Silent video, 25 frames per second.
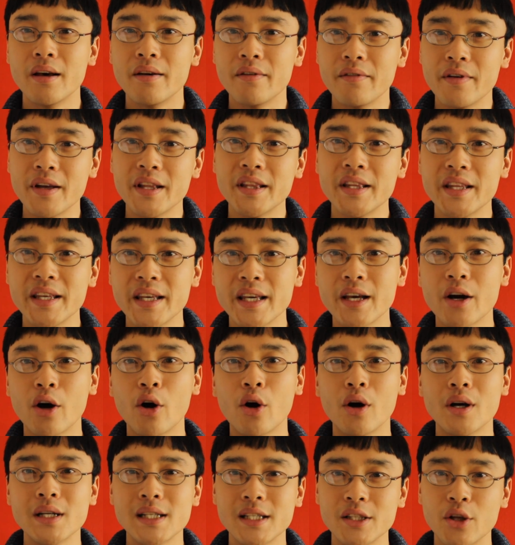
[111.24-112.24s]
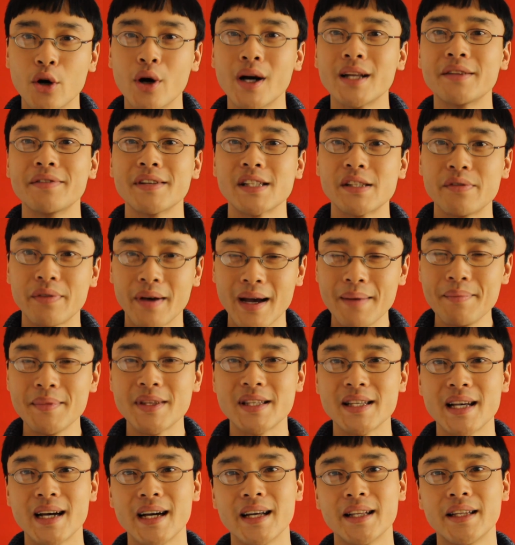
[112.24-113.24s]
wenn ihr euch noch etwas fremd
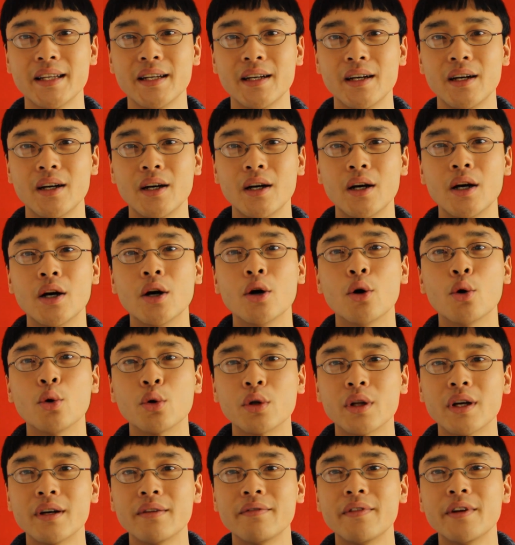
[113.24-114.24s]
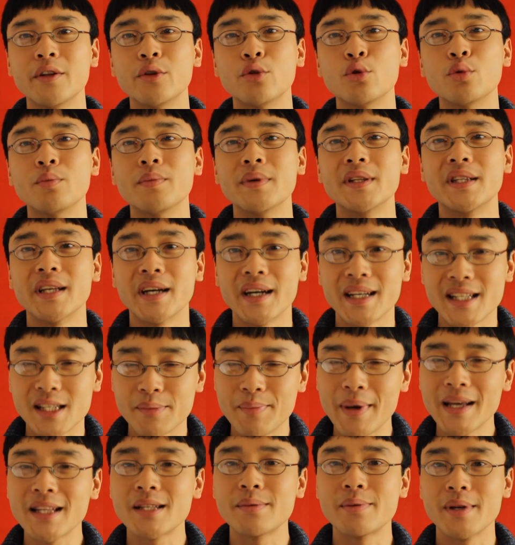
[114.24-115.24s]
seid oder wenn du mit
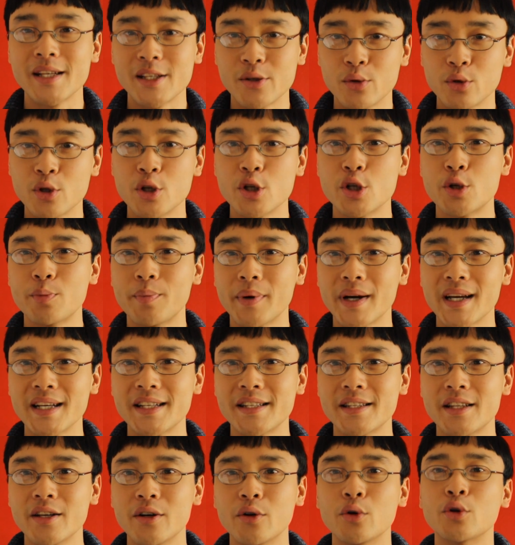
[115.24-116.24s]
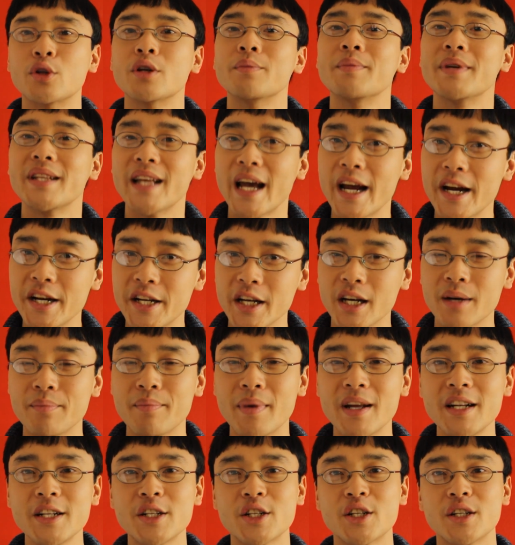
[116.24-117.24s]
Respektspersonen sprichst oder mit älteren
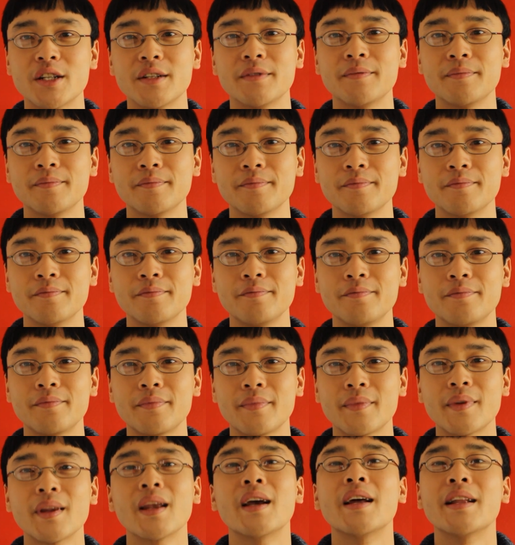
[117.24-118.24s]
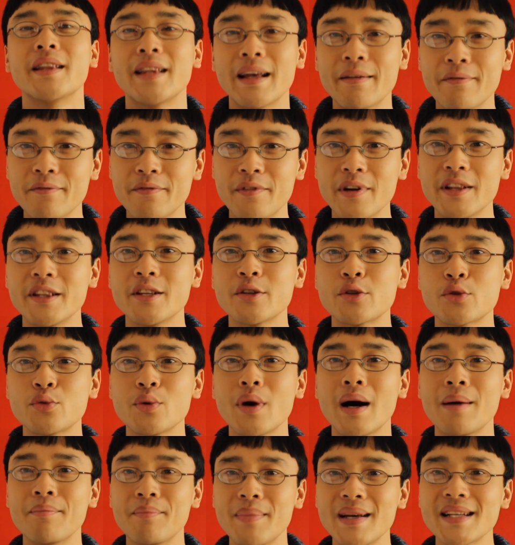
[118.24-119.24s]
Menschen, dann wendest
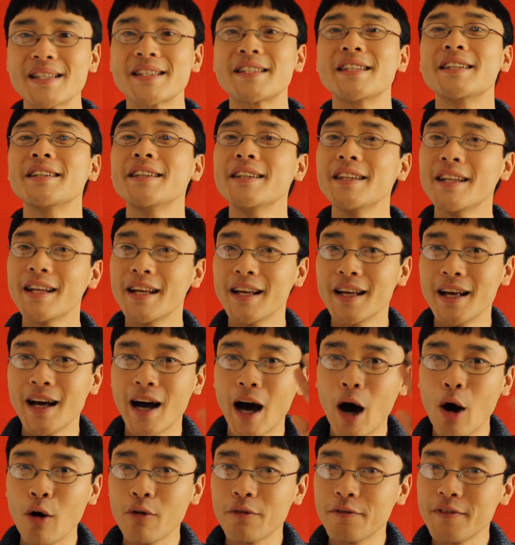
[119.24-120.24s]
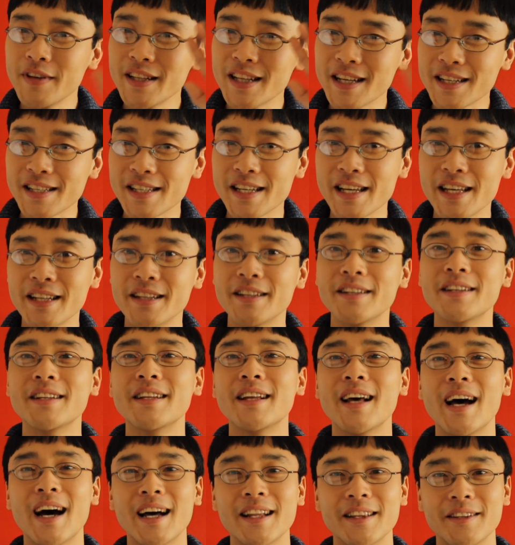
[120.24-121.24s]
du am besten auf Wiedersehen
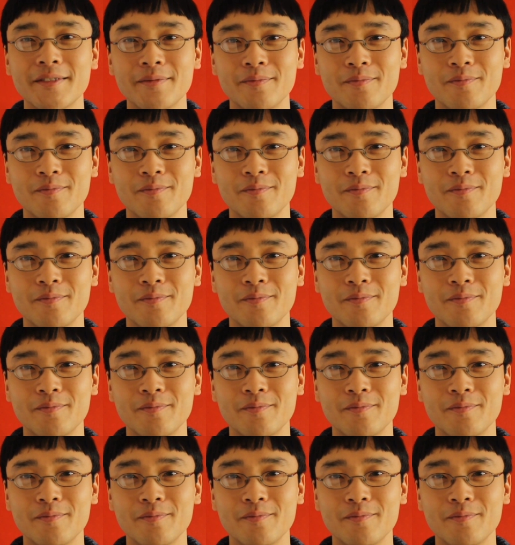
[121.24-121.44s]
an.